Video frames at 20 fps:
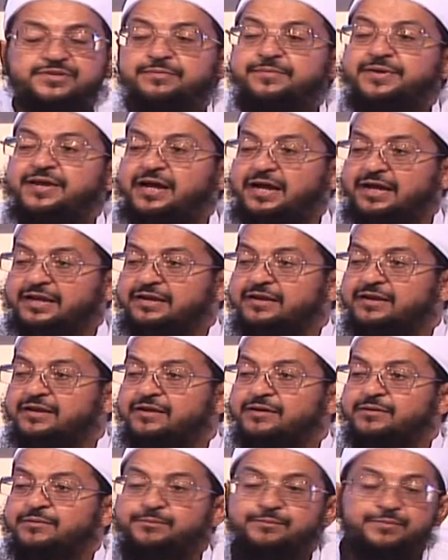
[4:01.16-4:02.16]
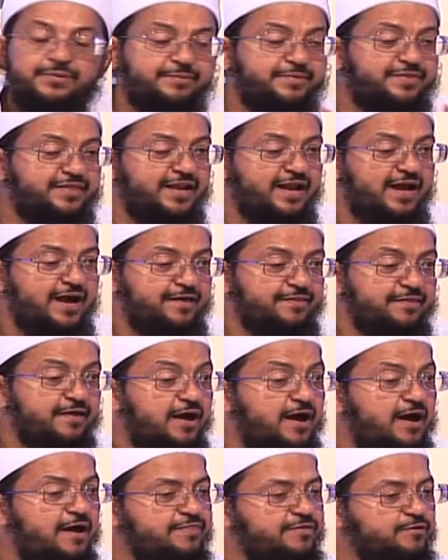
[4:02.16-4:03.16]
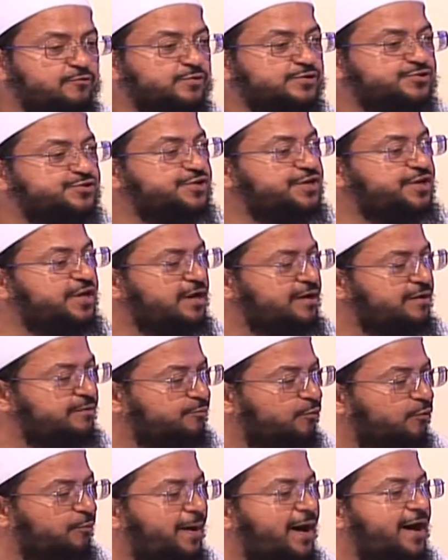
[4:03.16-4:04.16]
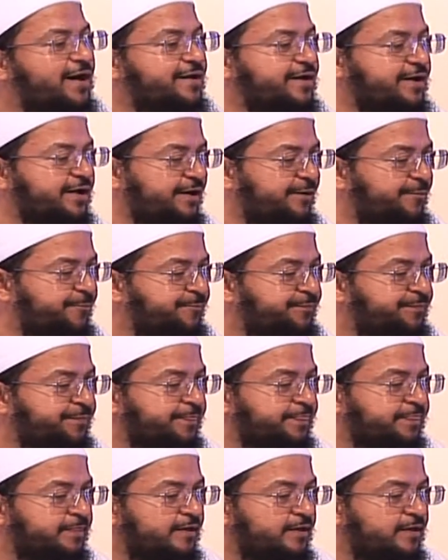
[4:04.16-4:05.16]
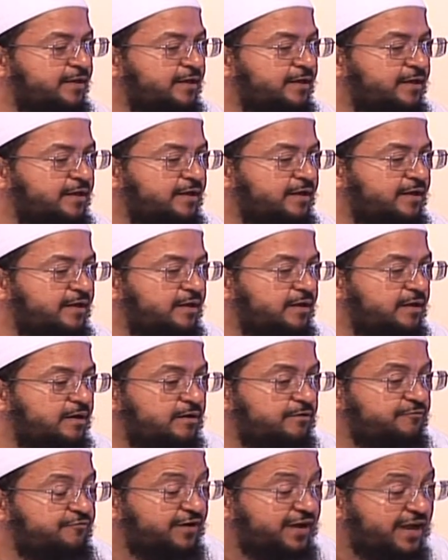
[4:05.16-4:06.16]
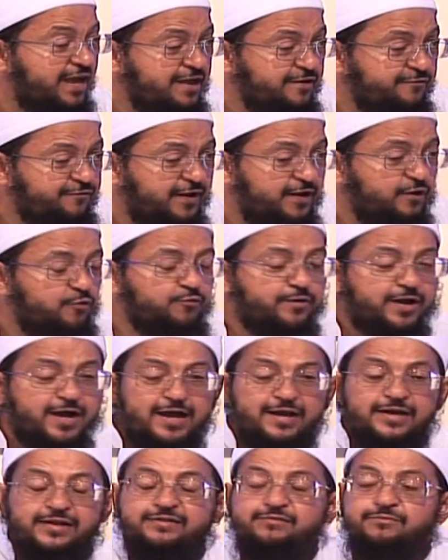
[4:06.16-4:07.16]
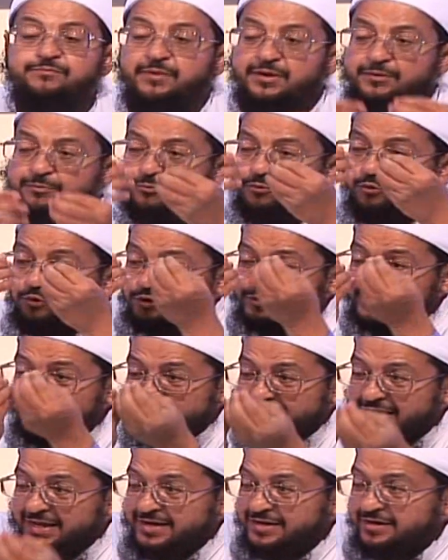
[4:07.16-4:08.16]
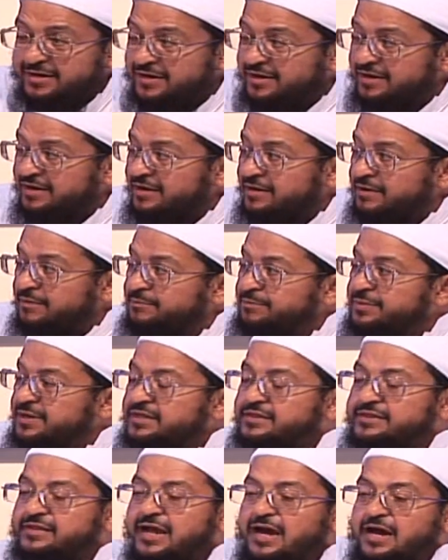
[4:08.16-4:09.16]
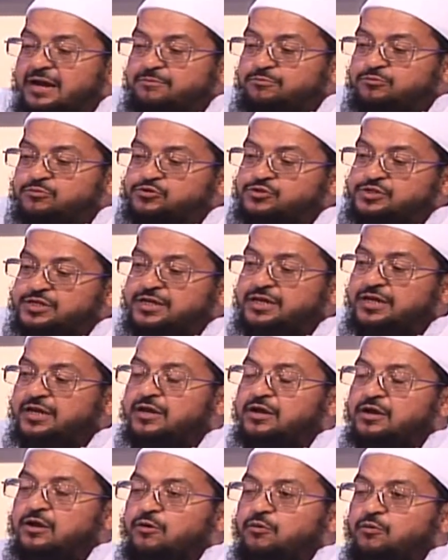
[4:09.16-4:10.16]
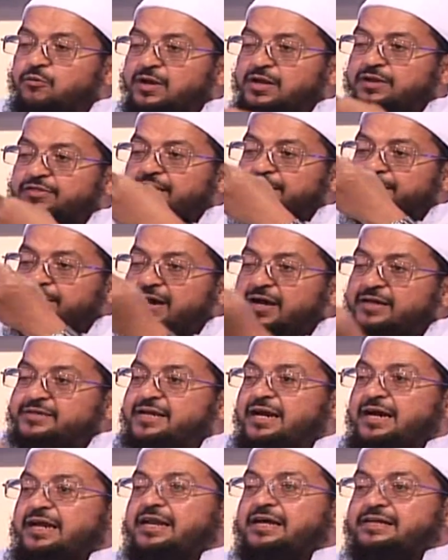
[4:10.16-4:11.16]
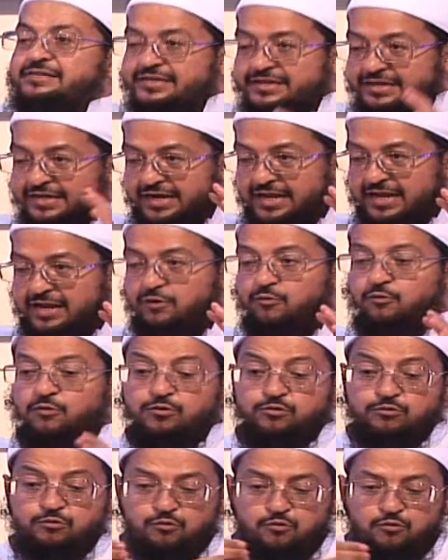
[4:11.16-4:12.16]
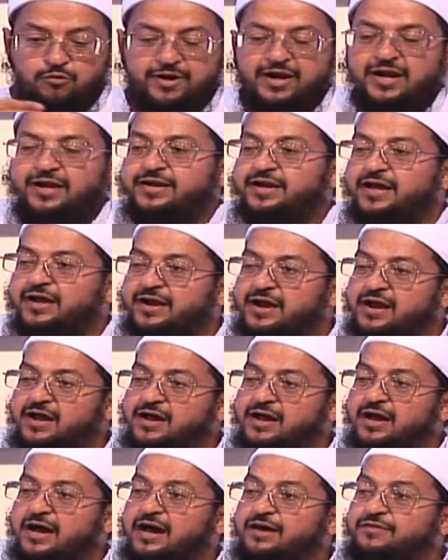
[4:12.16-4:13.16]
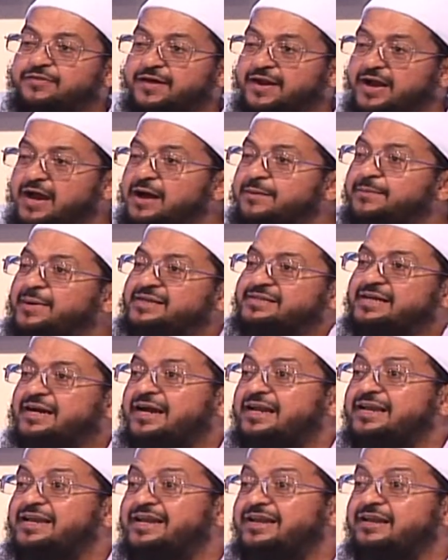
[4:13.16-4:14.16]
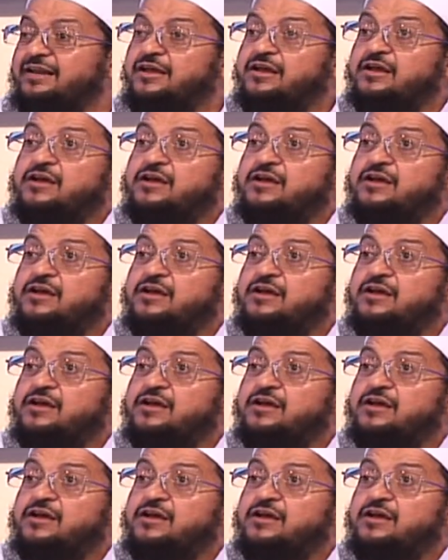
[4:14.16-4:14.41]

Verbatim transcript: جميعا بمثل هذا هذه وصية مباركة فكيف لو كانت مربوطة بالتحمس والثبات على دين الله وراح نرى أثرها بعد قليل